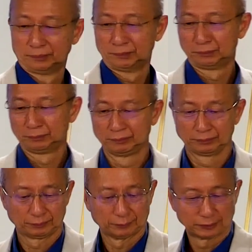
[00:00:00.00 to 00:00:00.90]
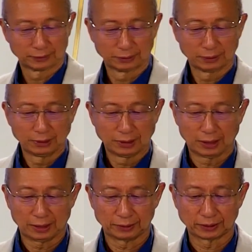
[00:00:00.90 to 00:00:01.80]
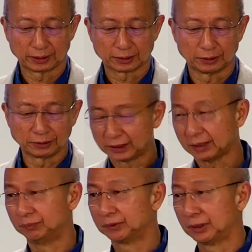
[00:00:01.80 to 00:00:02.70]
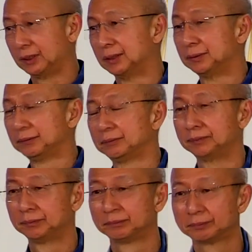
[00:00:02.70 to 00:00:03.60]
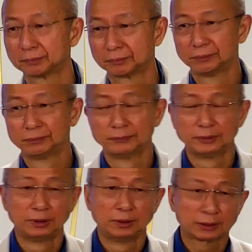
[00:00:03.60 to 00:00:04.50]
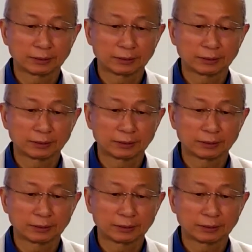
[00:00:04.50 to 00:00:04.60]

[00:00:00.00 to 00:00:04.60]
tayo ay uh, uh, itinaas ng Panginoon sa isang bansa.